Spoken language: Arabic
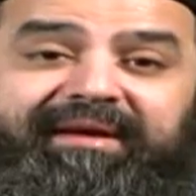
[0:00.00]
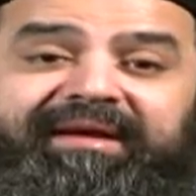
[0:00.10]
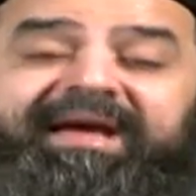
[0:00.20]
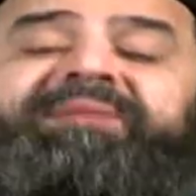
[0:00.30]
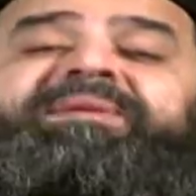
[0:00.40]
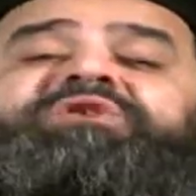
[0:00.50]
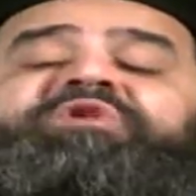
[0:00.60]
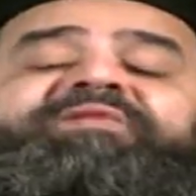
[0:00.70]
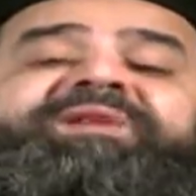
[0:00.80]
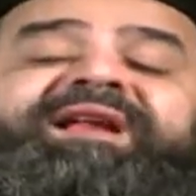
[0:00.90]
ياما
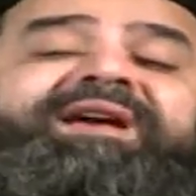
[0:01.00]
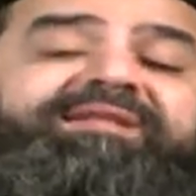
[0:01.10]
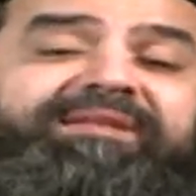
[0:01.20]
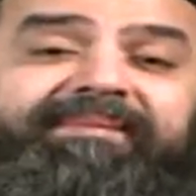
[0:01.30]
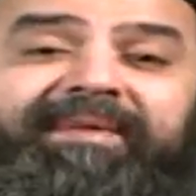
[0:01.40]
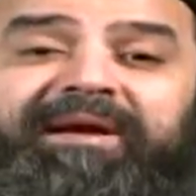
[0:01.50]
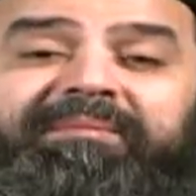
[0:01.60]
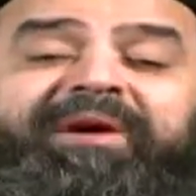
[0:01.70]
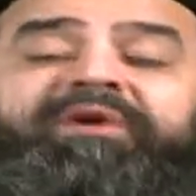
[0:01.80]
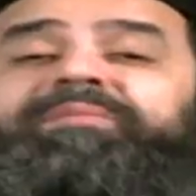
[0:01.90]
شفنا ناس
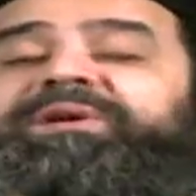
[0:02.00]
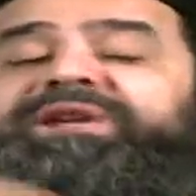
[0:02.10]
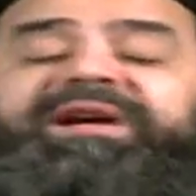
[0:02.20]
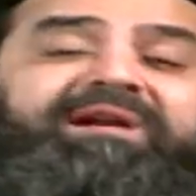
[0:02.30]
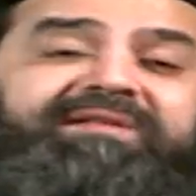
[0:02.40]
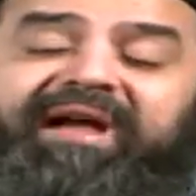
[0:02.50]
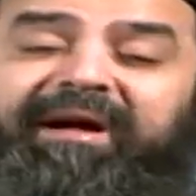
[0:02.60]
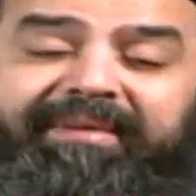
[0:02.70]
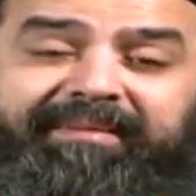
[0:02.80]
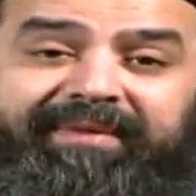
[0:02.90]
مروا بمشاكل
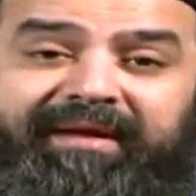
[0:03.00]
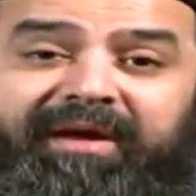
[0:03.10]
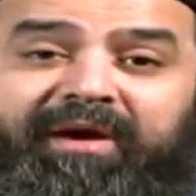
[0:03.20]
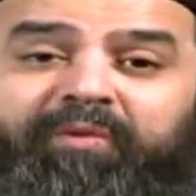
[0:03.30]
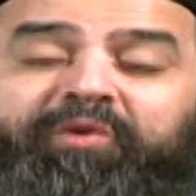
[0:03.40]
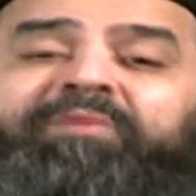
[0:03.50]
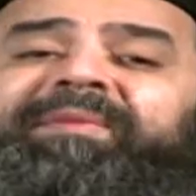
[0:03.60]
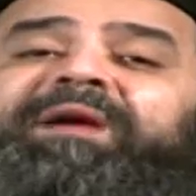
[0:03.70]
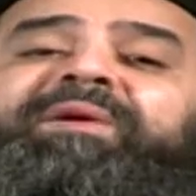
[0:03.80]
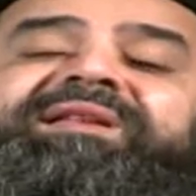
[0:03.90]
صعبة وجم
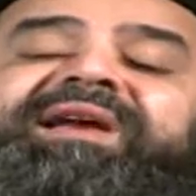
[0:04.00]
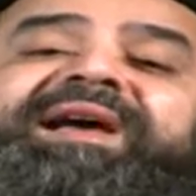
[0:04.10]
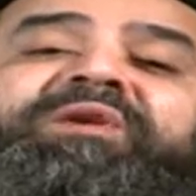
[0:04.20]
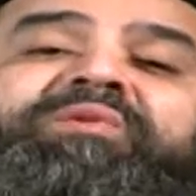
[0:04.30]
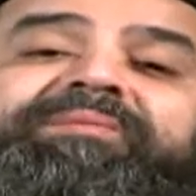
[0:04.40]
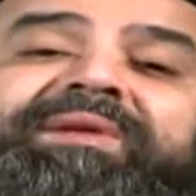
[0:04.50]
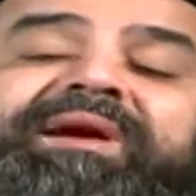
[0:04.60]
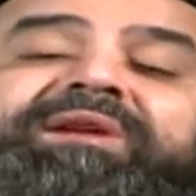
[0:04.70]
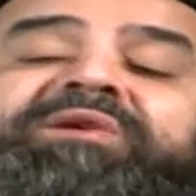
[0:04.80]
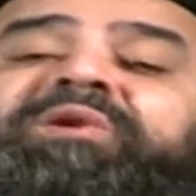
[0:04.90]
مع الوقت قالوا
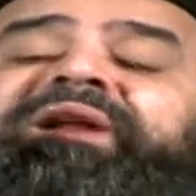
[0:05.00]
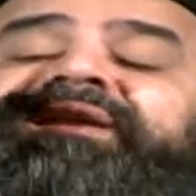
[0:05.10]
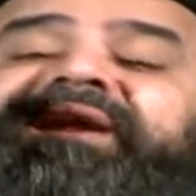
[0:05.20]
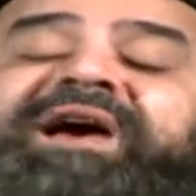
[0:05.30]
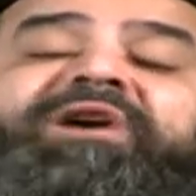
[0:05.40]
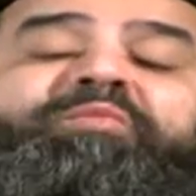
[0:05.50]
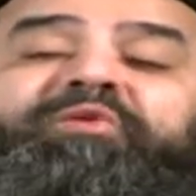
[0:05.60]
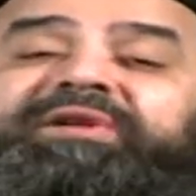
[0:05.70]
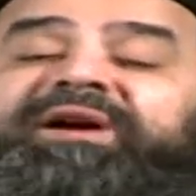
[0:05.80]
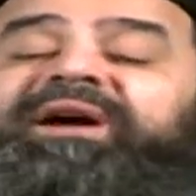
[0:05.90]
إن لولا التجارب
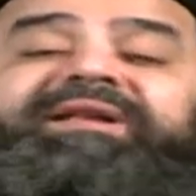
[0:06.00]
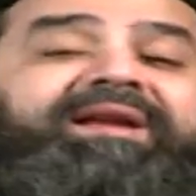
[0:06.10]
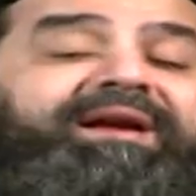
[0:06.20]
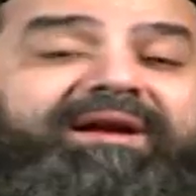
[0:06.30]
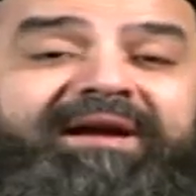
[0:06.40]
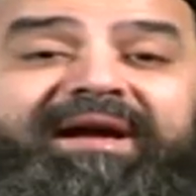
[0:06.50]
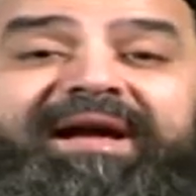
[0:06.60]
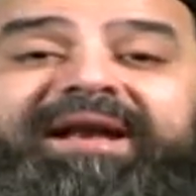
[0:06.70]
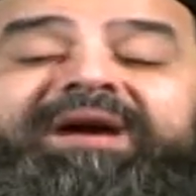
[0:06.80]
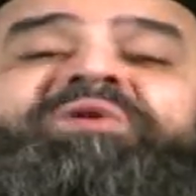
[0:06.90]
والضيقات دي
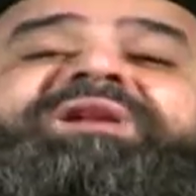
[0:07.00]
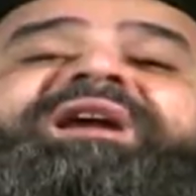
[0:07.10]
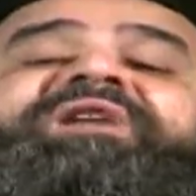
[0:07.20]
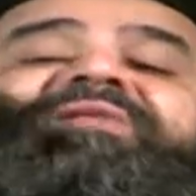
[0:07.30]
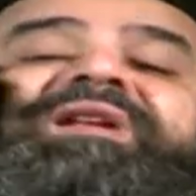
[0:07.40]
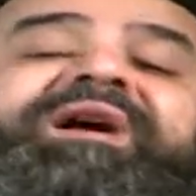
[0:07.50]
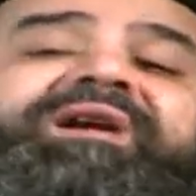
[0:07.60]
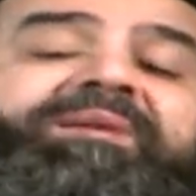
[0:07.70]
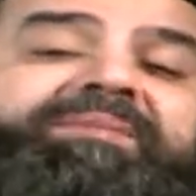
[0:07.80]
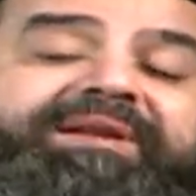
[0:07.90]
لكنا عرفنا
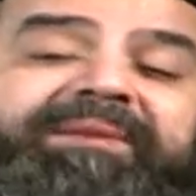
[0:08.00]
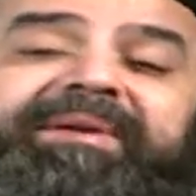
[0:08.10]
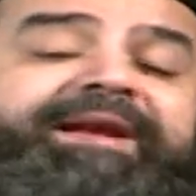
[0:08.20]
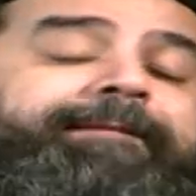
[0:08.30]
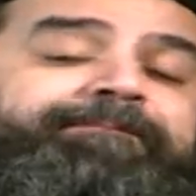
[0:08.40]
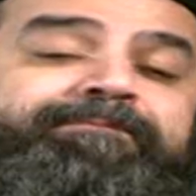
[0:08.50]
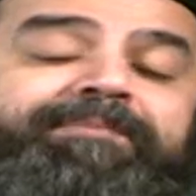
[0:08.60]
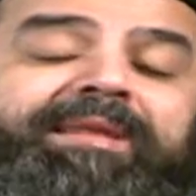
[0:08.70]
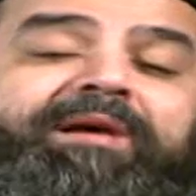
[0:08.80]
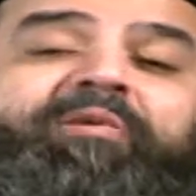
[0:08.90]
نقرب من ربنا
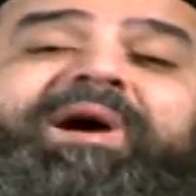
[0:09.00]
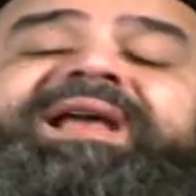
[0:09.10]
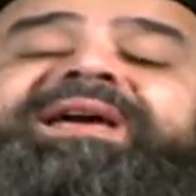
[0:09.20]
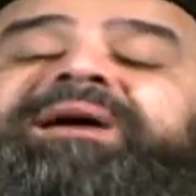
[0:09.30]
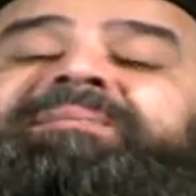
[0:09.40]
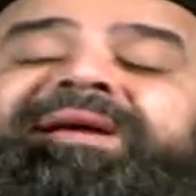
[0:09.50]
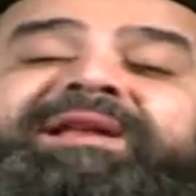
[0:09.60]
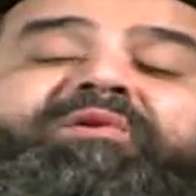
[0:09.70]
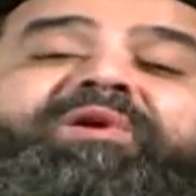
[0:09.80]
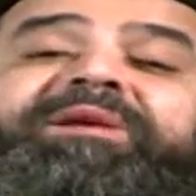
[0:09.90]
ولا كمان
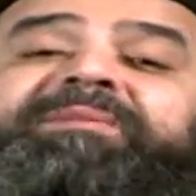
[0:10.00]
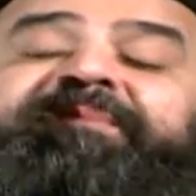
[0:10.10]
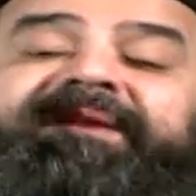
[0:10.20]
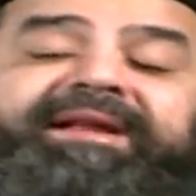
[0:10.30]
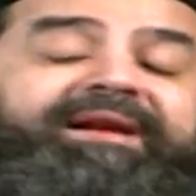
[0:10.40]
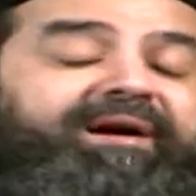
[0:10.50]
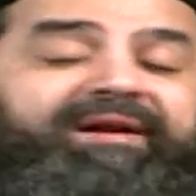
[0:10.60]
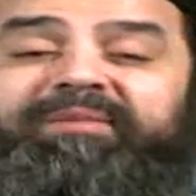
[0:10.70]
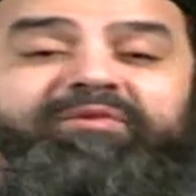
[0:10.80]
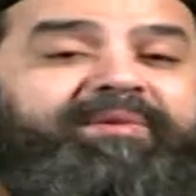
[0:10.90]
القريبين مننا
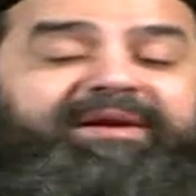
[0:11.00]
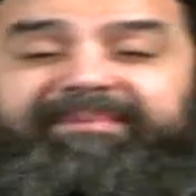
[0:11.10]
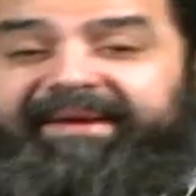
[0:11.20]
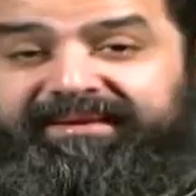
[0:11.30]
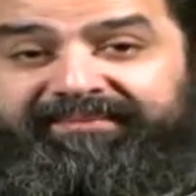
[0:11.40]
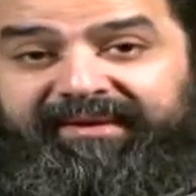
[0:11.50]
قربوا من ربنا